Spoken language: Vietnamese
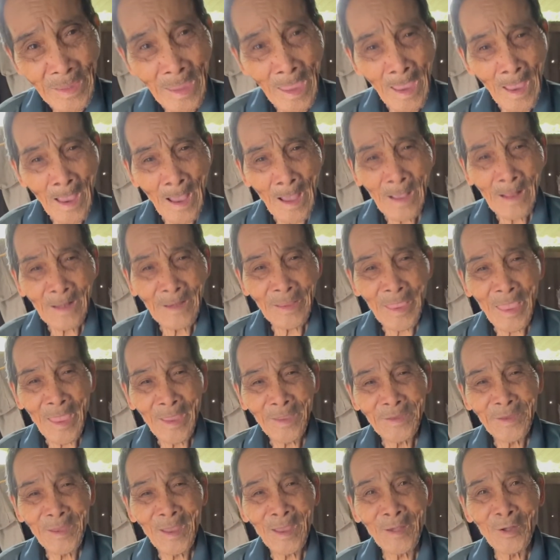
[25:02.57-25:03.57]
dạ à.
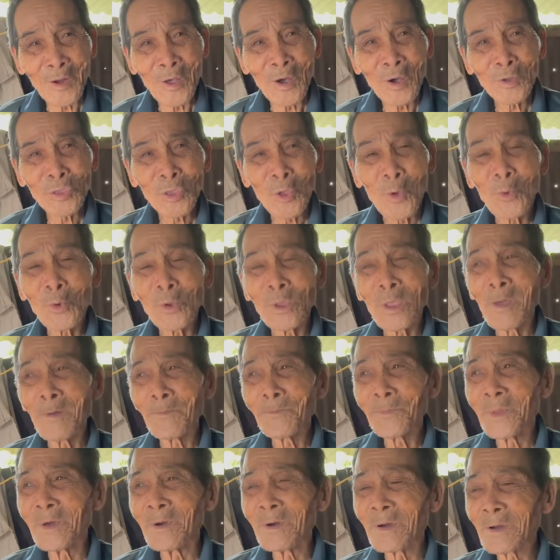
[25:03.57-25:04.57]
vậy vậy được chú
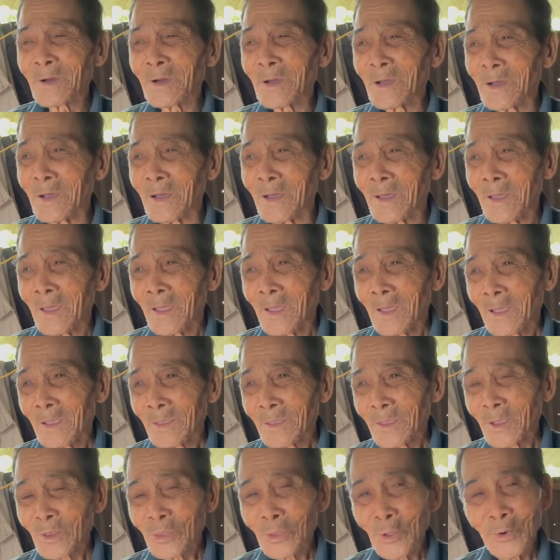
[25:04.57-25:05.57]
giúp được uh,
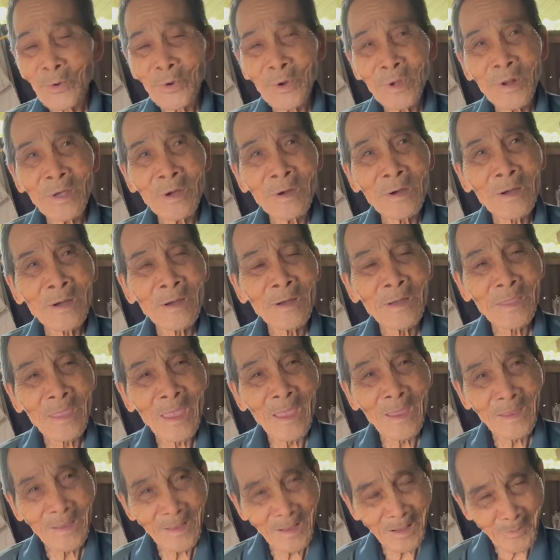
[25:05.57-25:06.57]
cho tôi được rồi
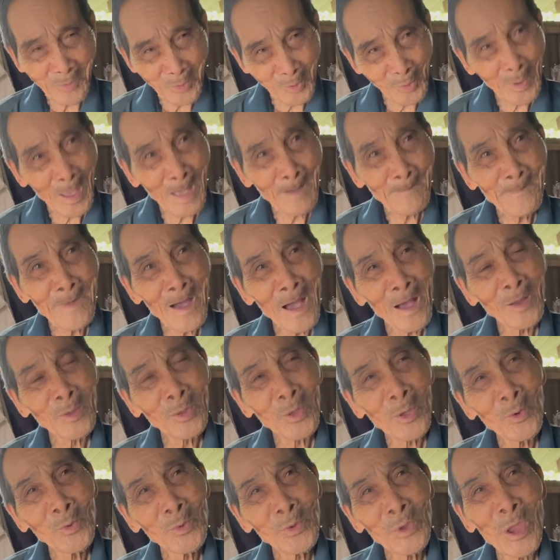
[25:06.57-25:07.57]
vậy, vậy cũng cảm ơn
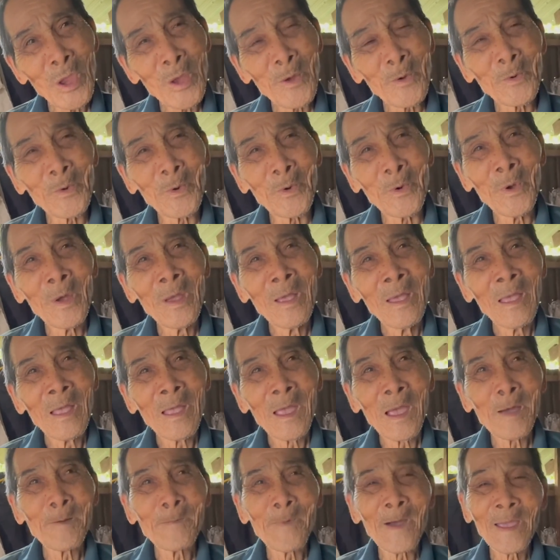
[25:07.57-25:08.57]
chú dạ. nhiều
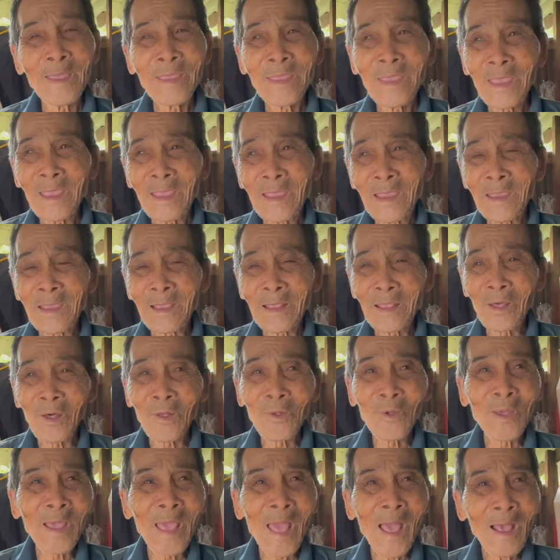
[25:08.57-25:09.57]
bởi vì
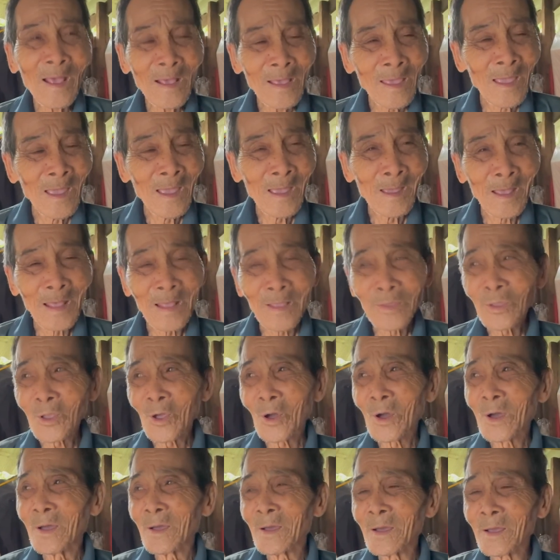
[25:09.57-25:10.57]
thơ cắt
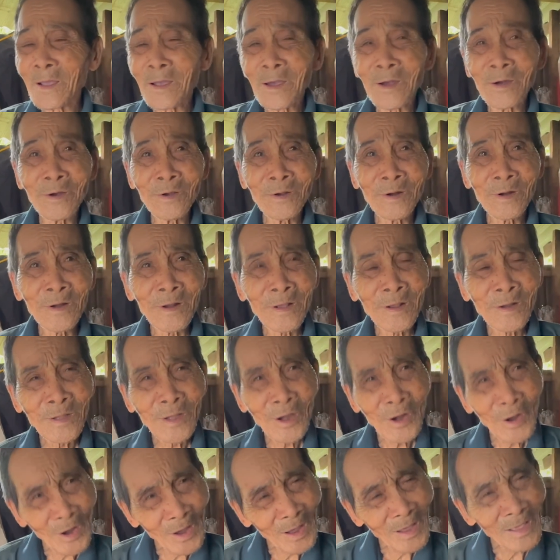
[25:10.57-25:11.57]
cho thằng cường
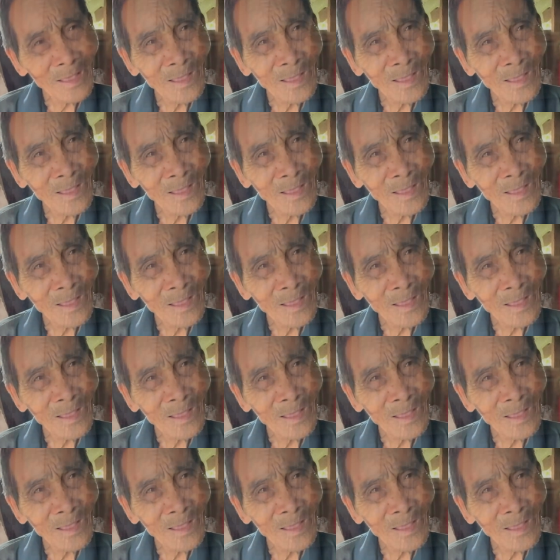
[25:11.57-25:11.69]
trước đi